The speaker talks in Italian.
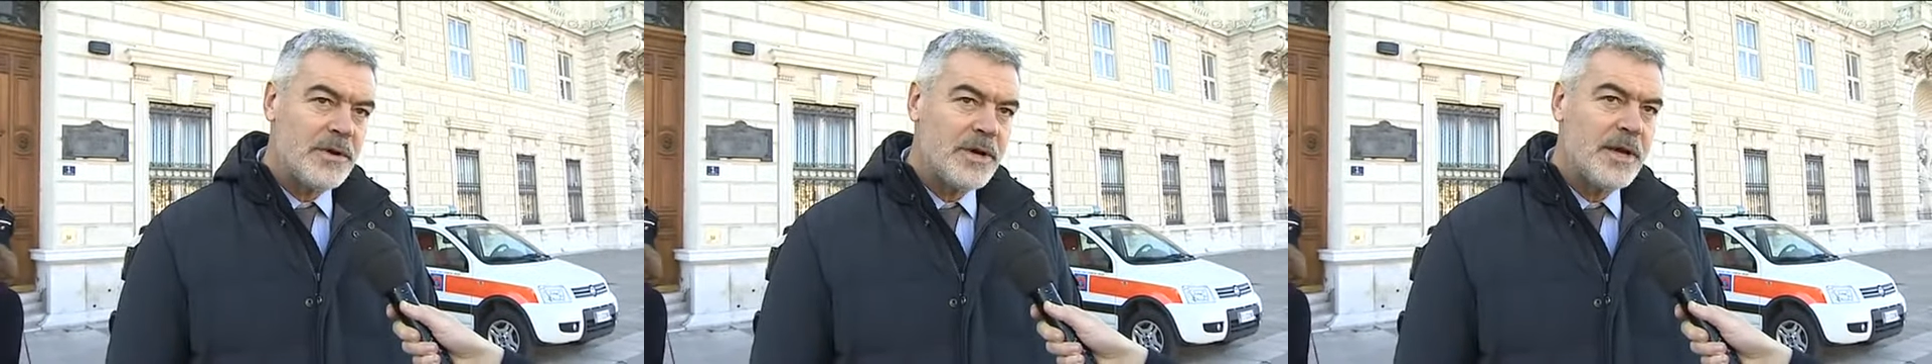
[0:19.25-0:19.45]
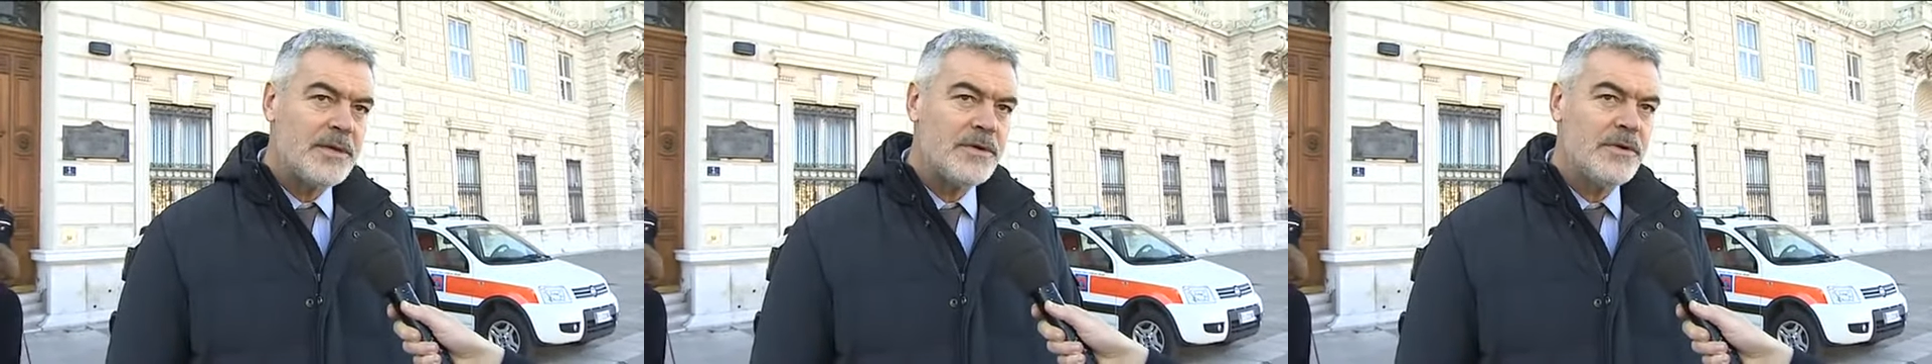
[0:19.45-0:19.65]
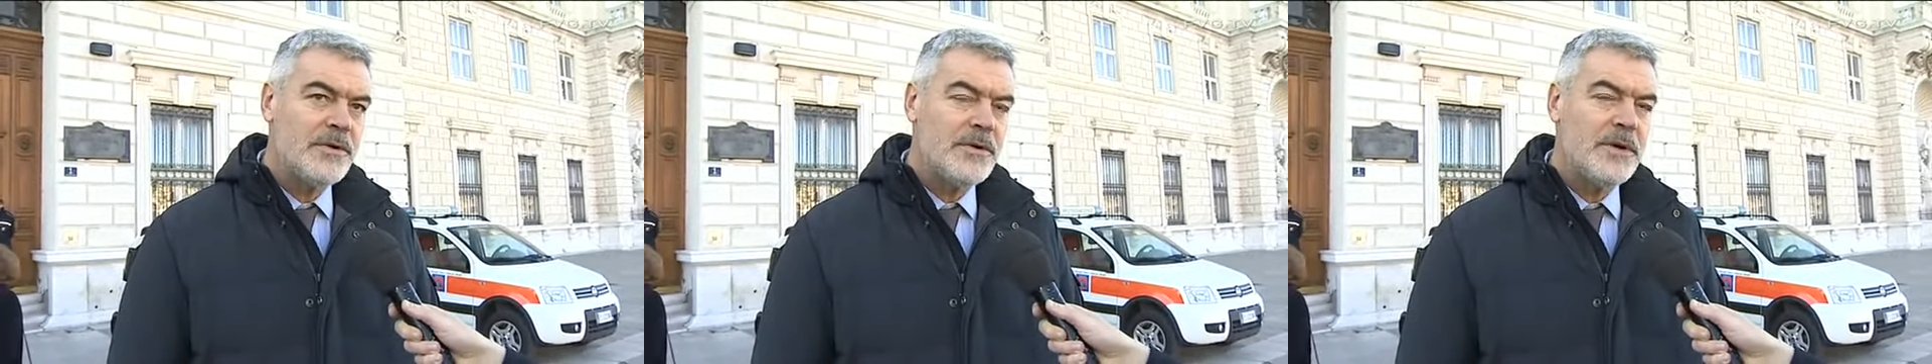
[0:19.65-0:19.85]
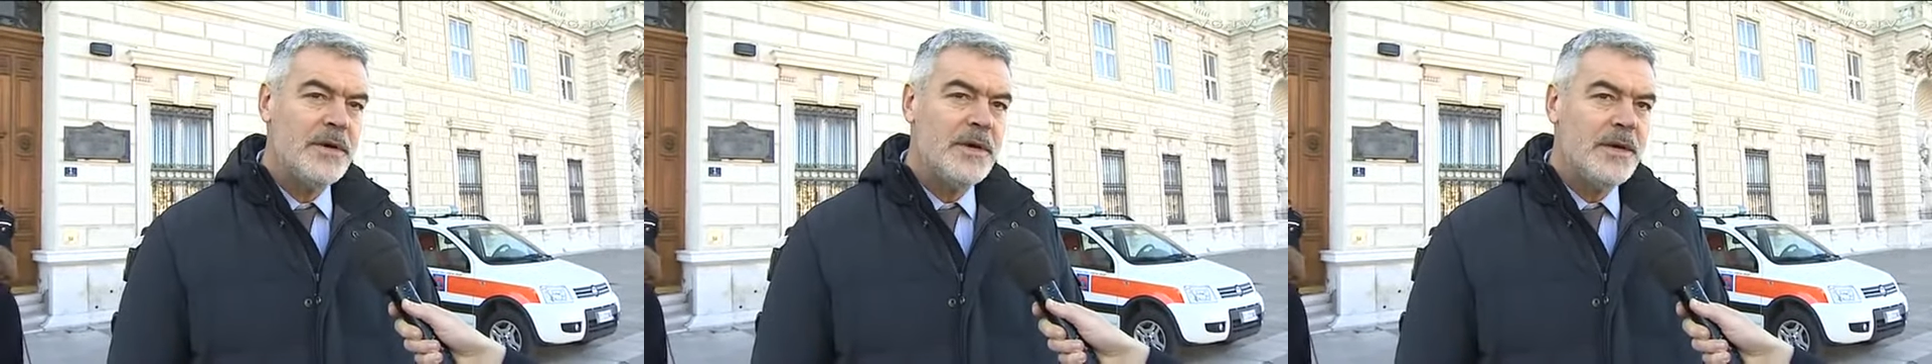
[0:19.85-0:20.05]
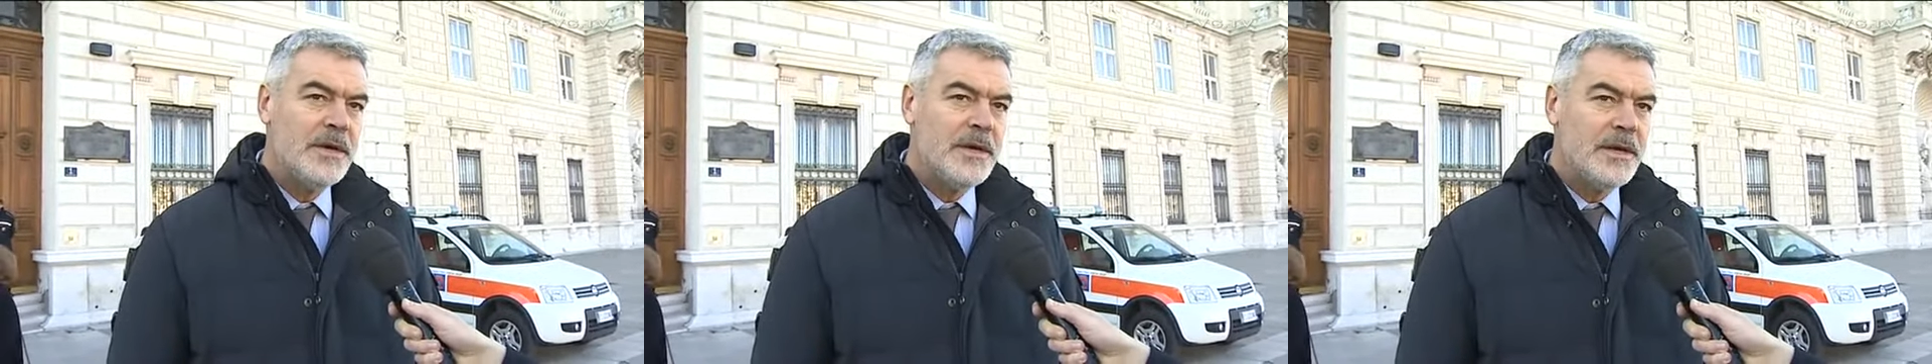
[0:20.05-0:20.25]
caso
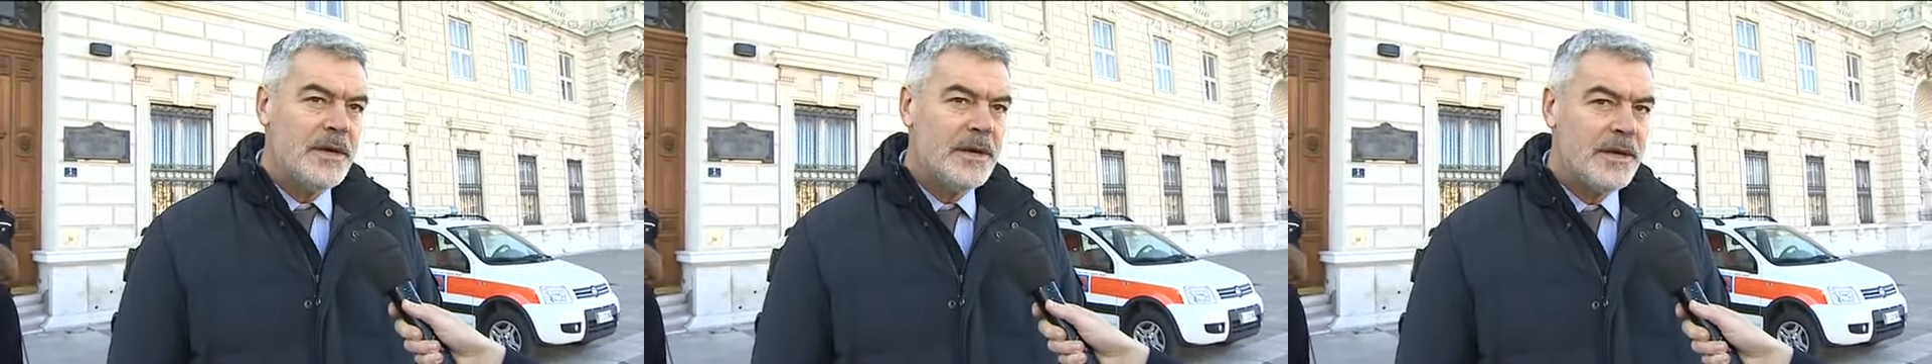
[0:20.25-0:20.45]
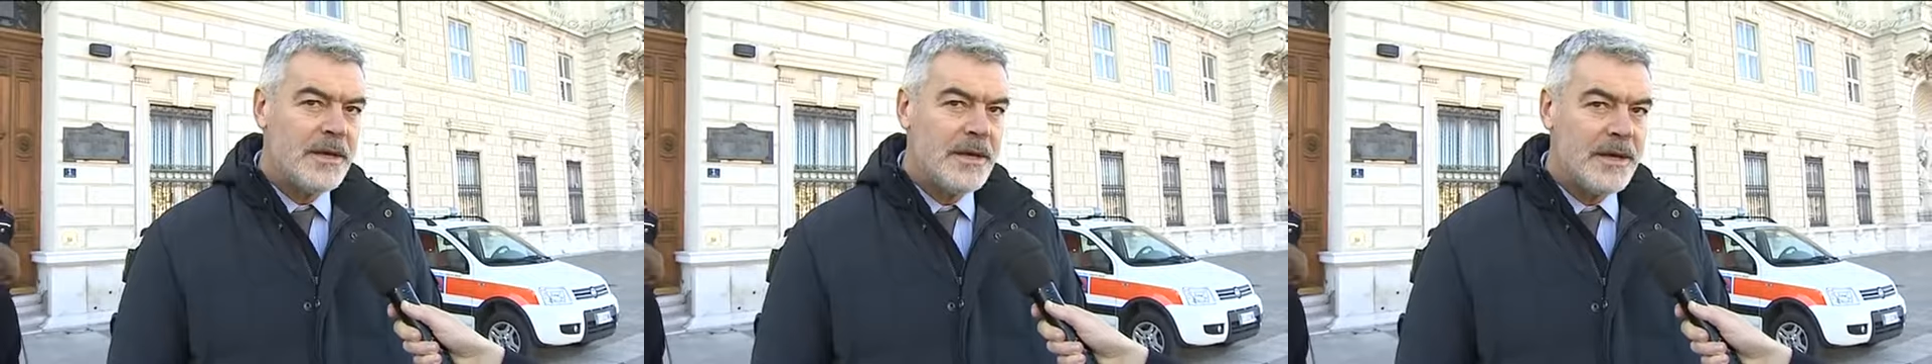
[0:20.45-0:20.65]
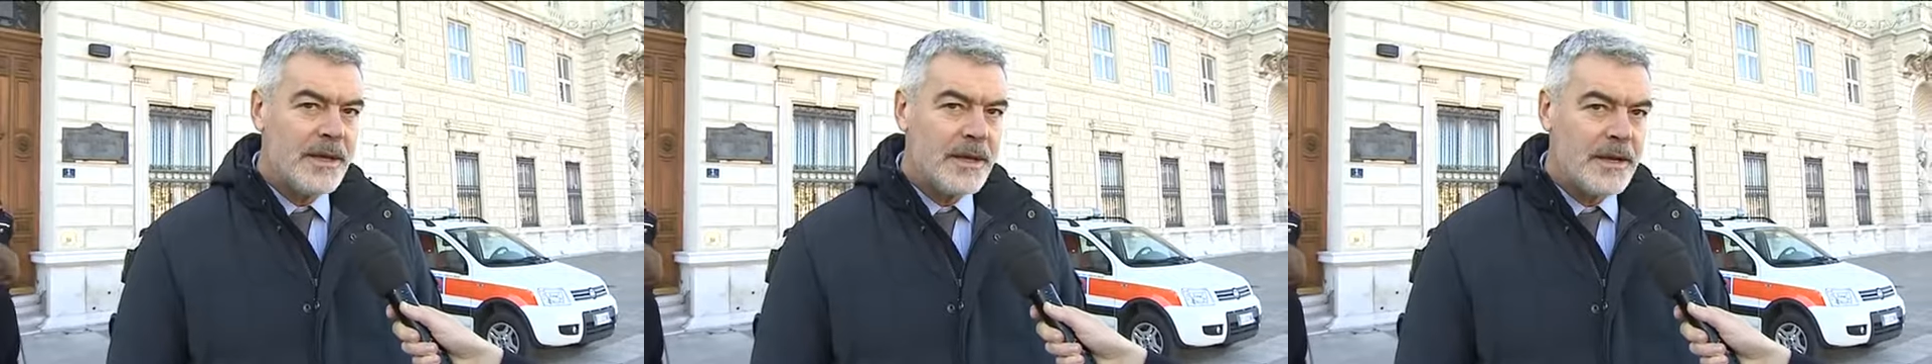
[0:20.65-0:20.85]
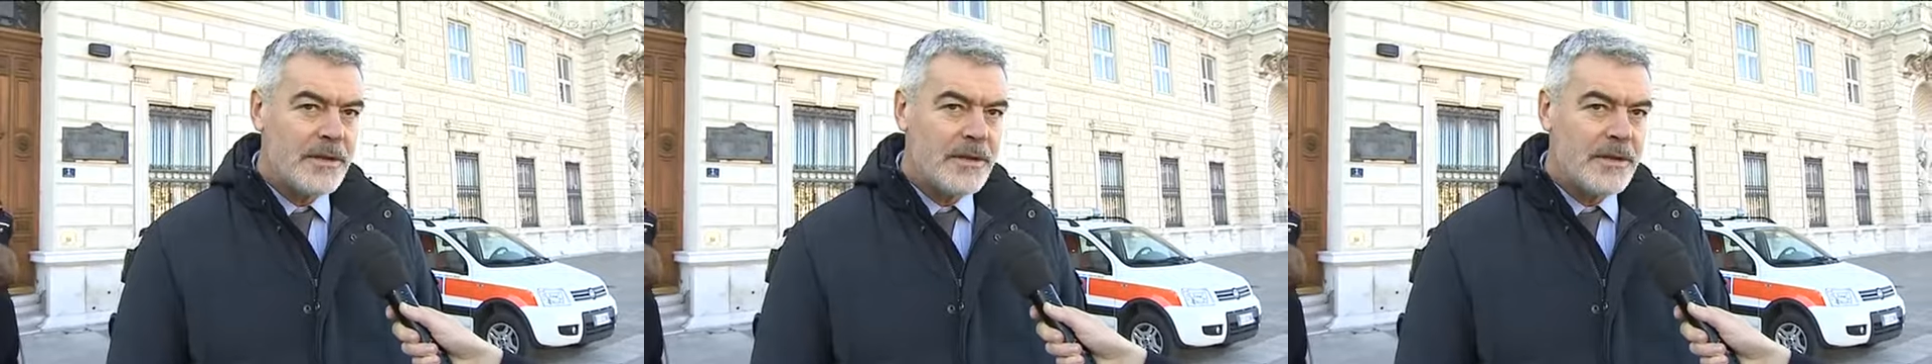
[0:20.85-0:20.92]
eh, la